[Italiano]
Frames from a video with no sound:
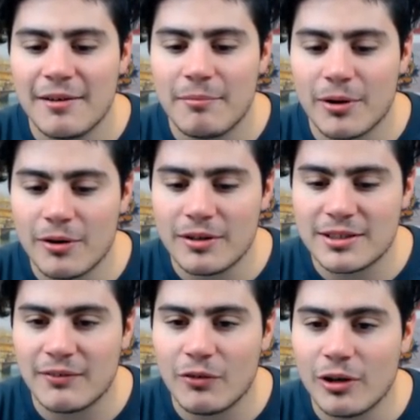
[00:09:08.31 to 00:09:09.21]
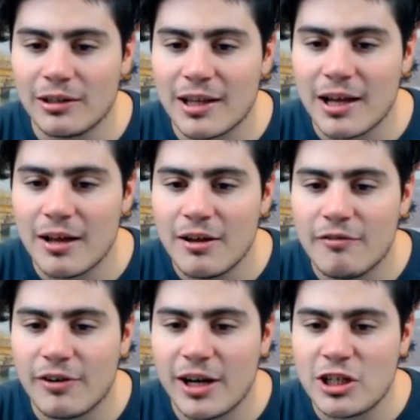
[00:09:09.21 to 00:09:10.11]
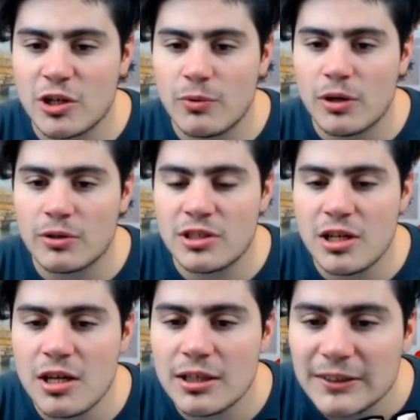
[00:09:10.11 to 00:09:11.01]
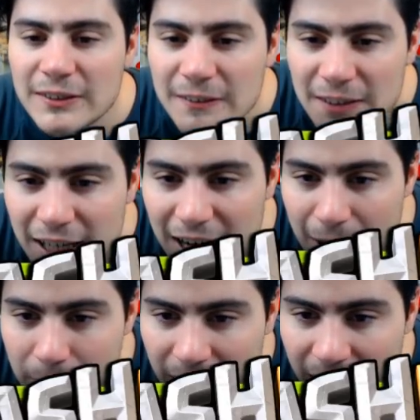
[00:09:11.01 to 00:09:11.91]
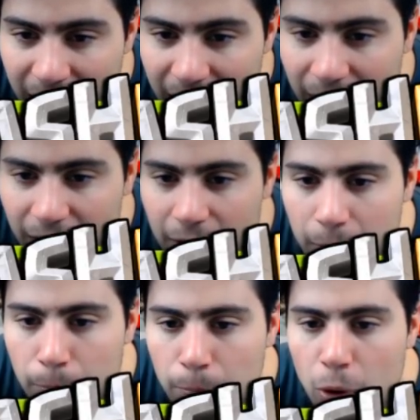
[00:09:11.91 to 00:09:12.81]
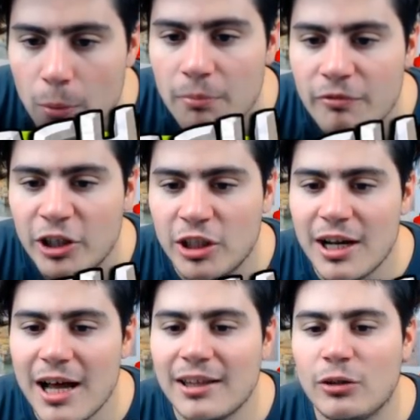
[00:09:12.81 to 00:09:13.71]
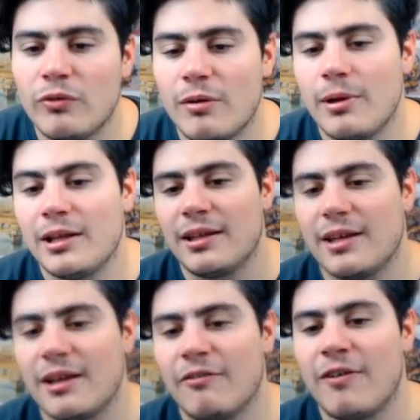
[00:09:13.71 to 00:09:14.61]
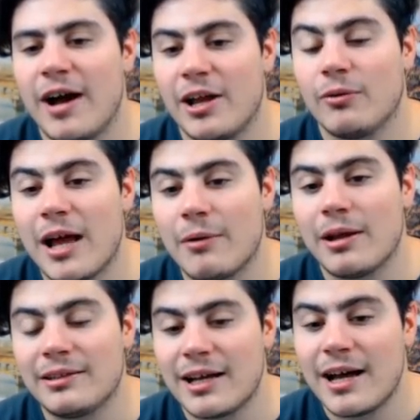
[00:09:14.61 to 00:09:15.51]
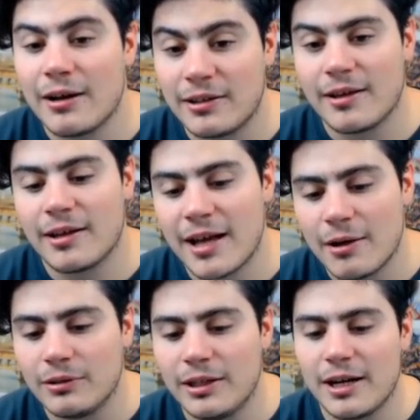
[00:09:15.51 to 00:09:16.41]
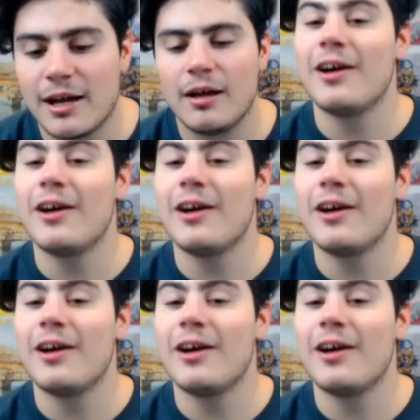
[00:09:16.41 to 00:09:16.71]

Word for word: Però, stavolta, frecce qui così. Rapide! Boom, frecce tirate tu ovviamente che fai? Non hai un'altra carta che countera?